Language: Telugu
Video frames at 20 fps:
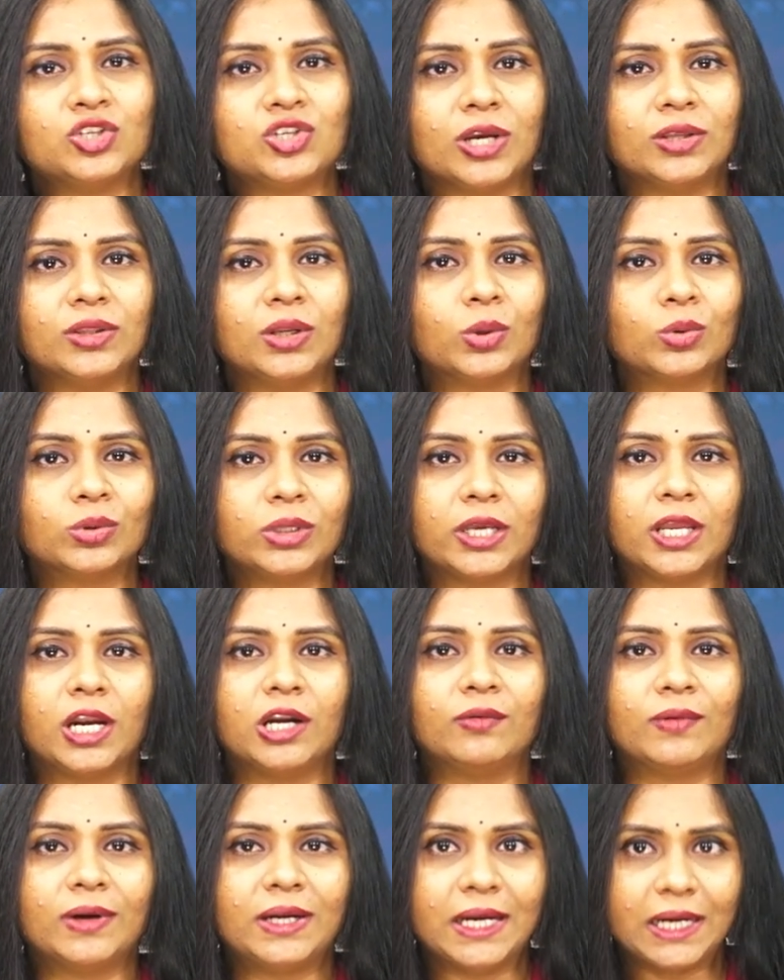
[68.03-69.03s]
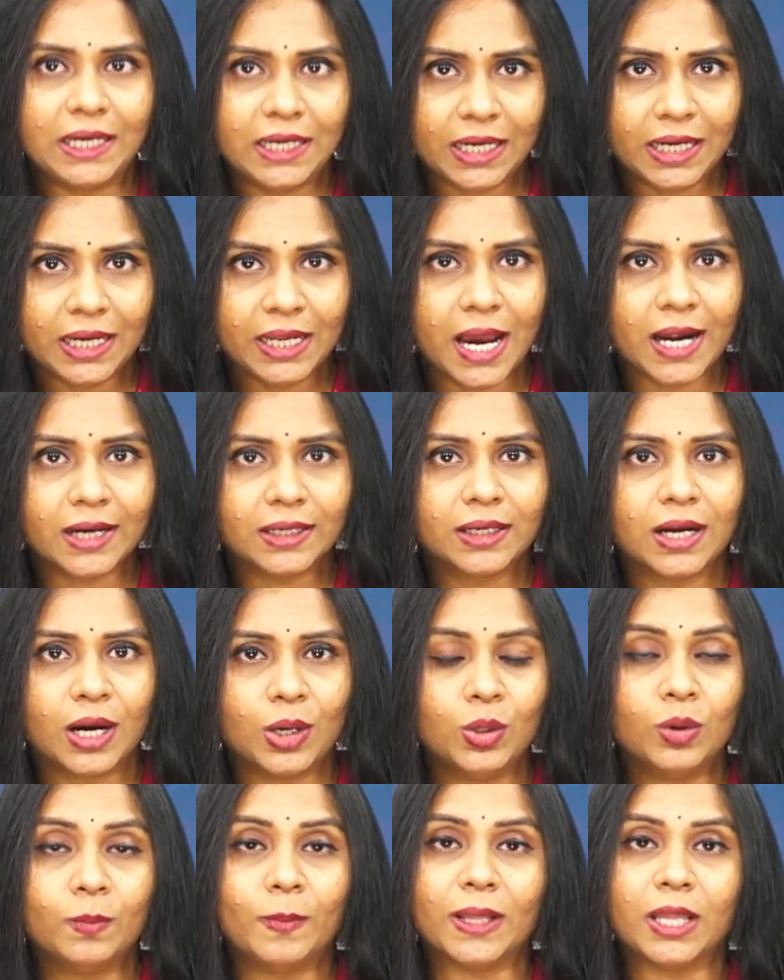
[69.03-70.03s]
చేదనకు దిగినటువంటి ఢిల్లీ
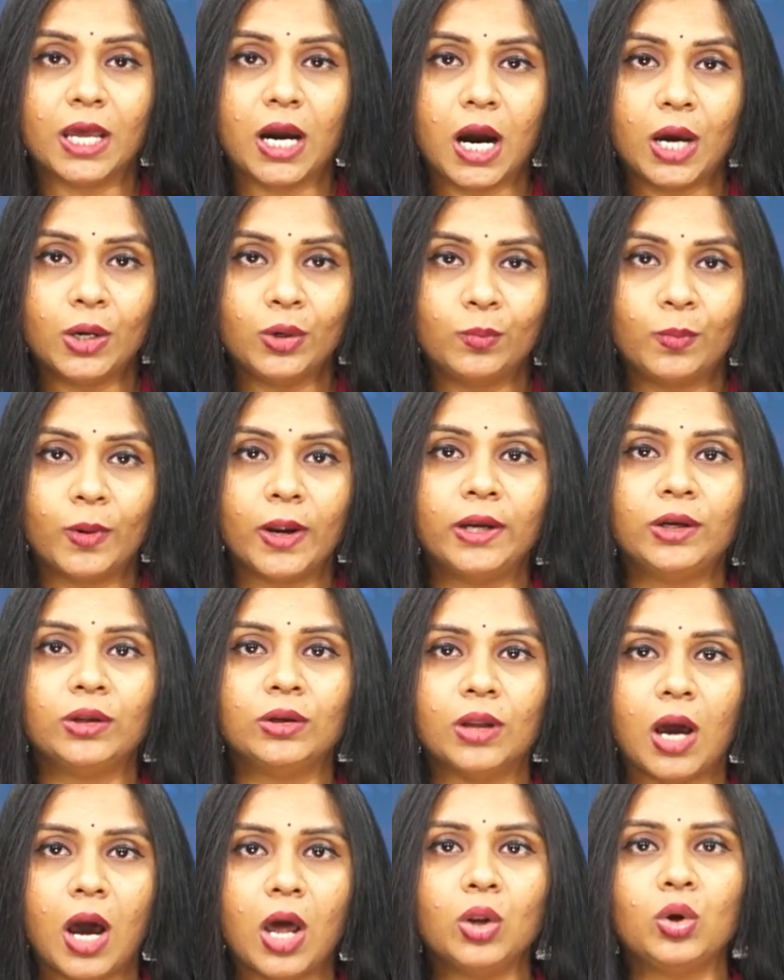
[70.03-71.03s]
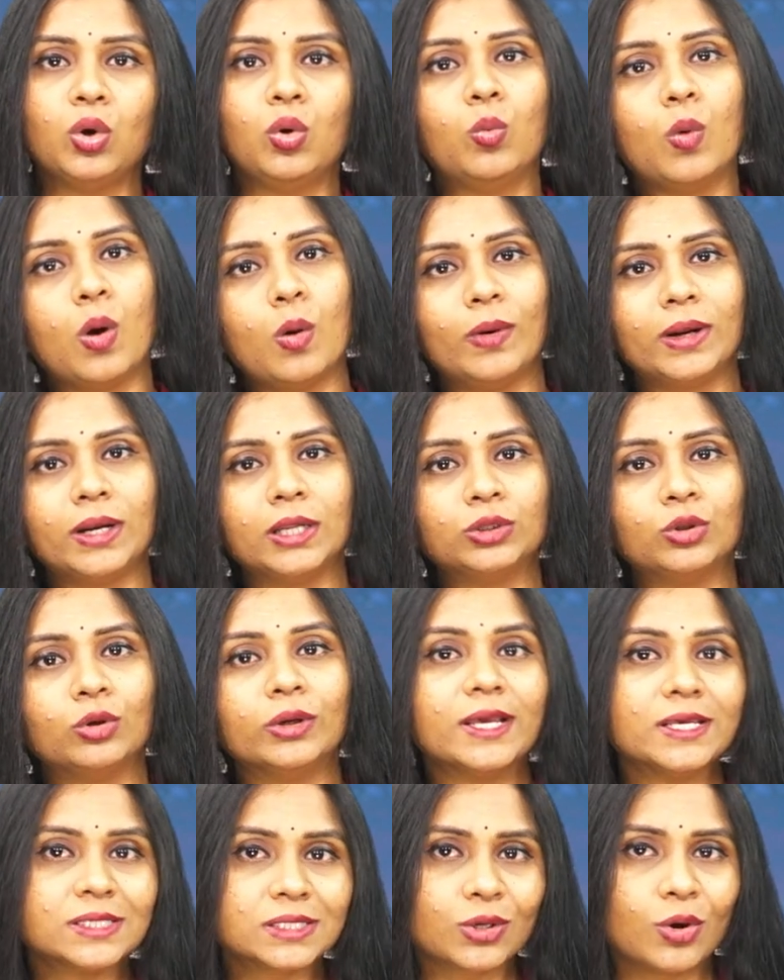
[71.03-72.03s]
ఆటగాళ్లు పదహారు పాయింట్ నాలుగు
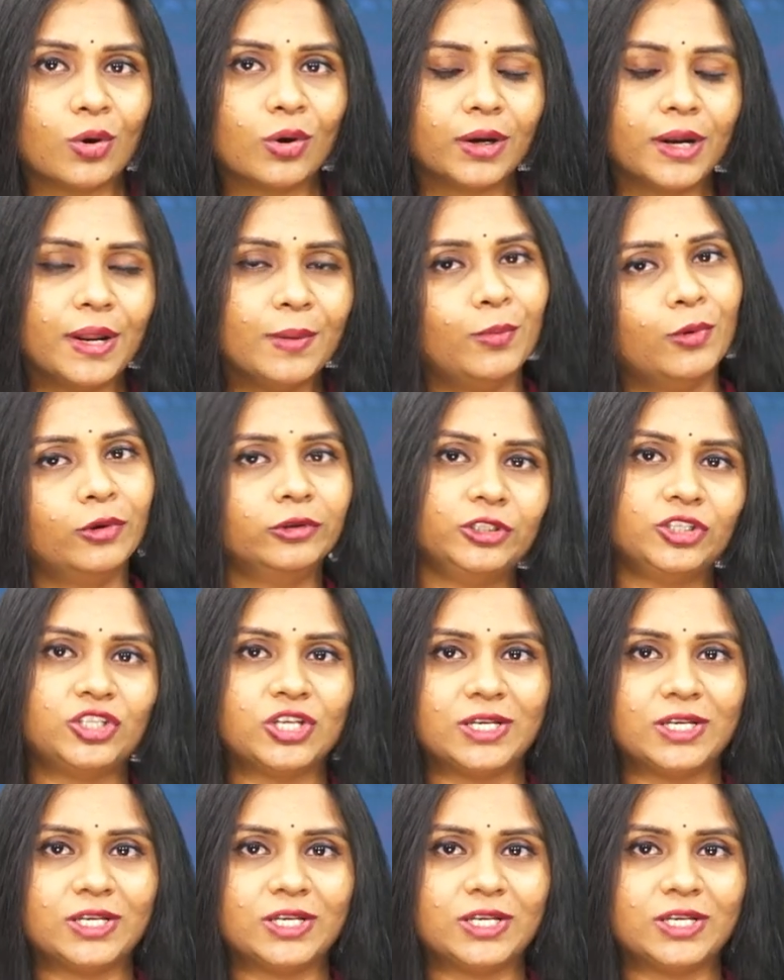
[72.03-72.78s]
ఓవర్లతోనే స్కోర్ని పూర్తి